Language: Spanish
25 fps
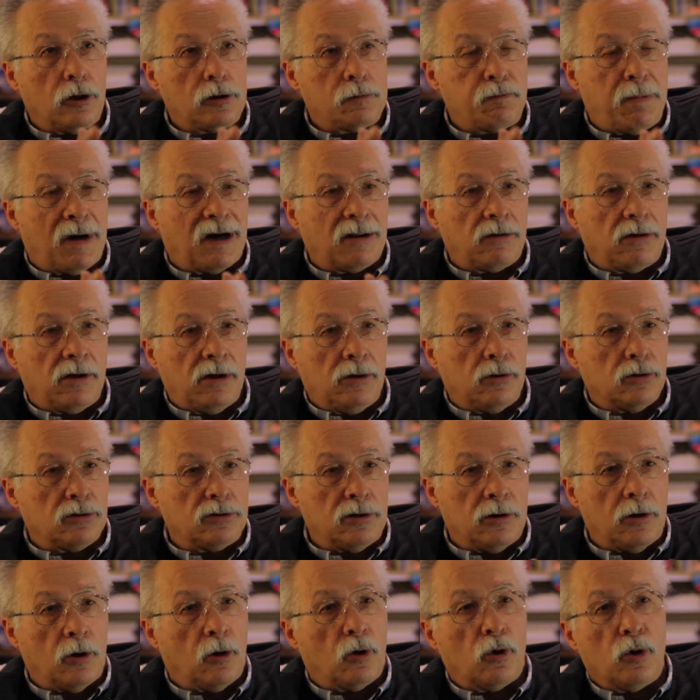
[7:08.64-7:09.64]
los partidos
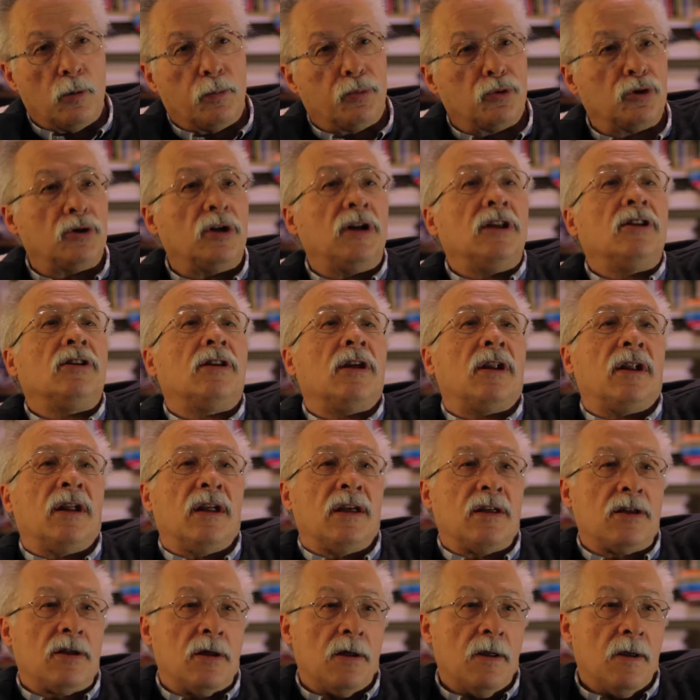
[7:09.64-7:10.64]
y los grupos de
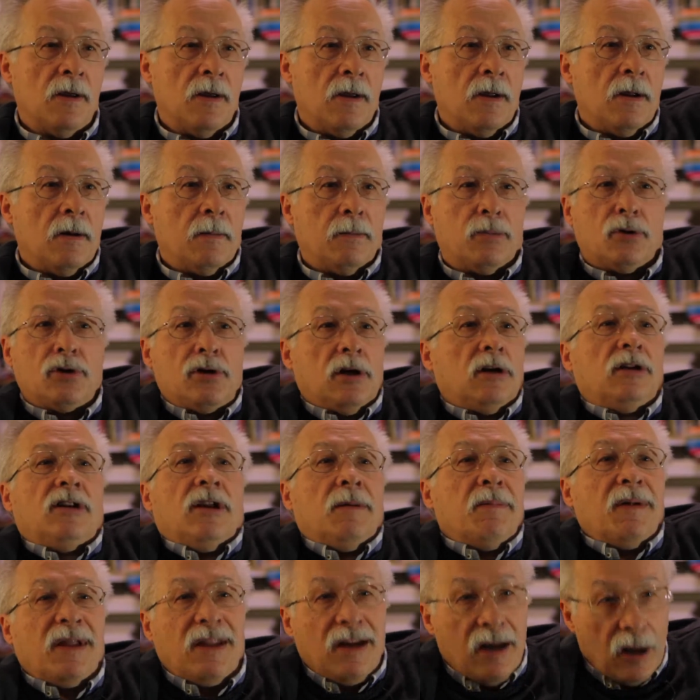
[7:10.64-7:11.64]
interés, pues el
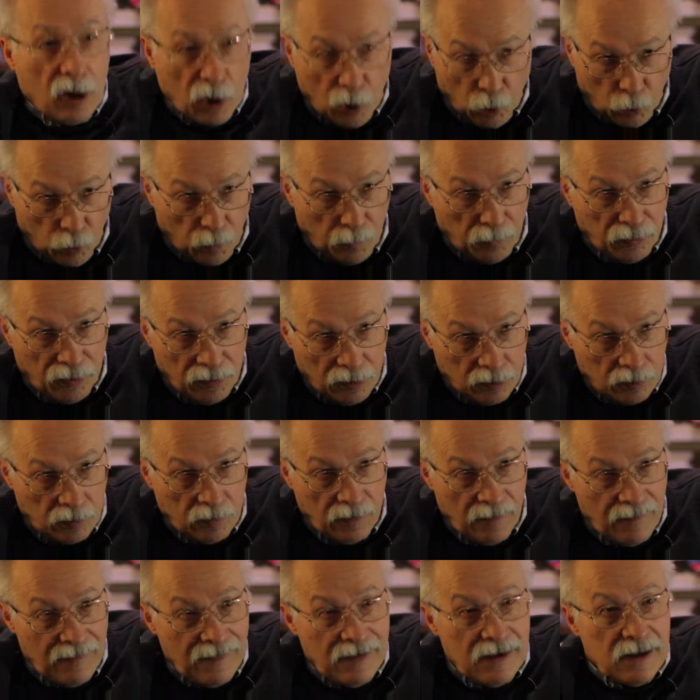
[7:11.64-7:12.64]
tema de la
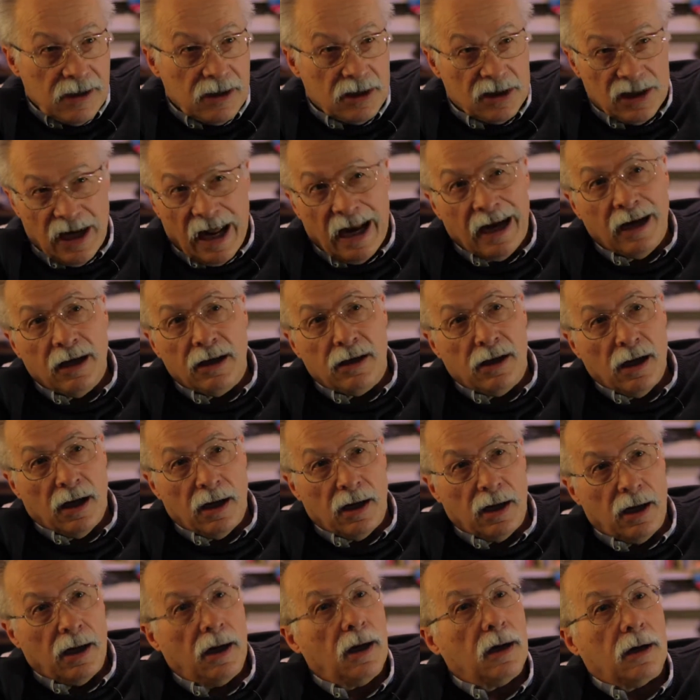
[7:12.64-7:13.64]
corrupción
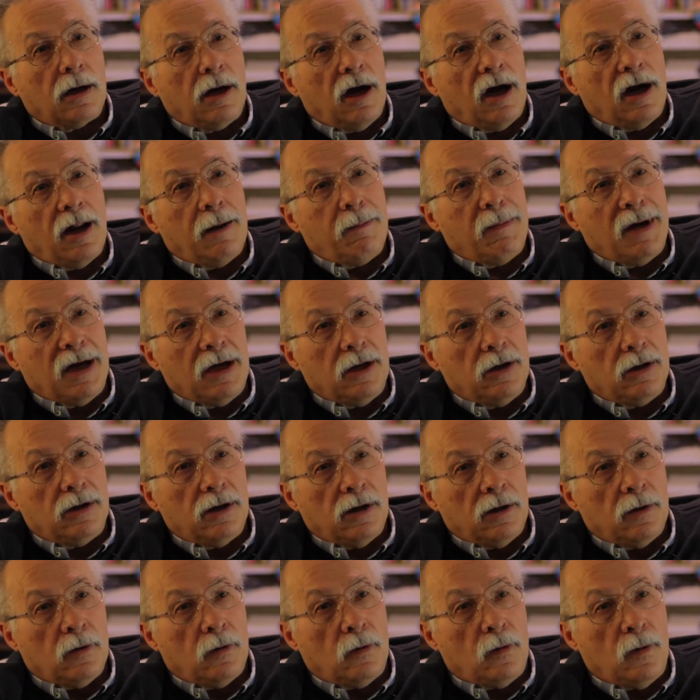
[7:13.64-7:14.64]
salta
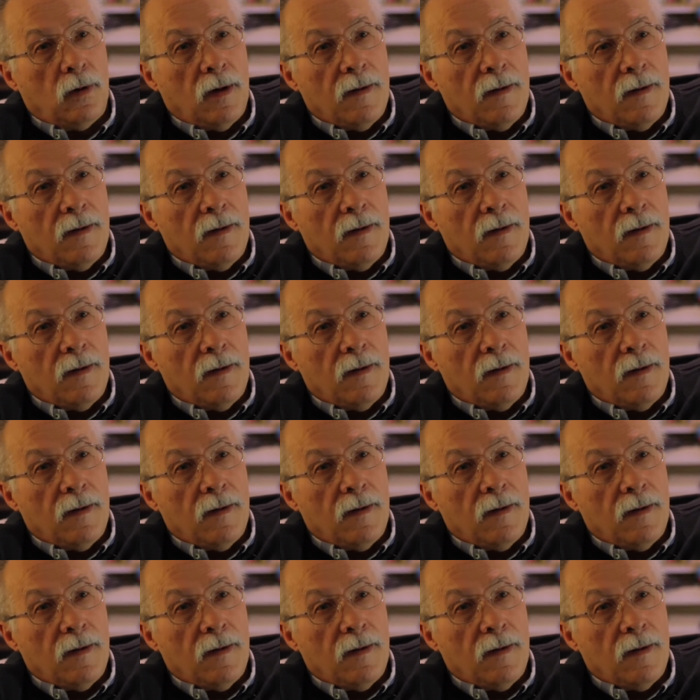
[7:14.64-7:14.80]
claramente, ¿no?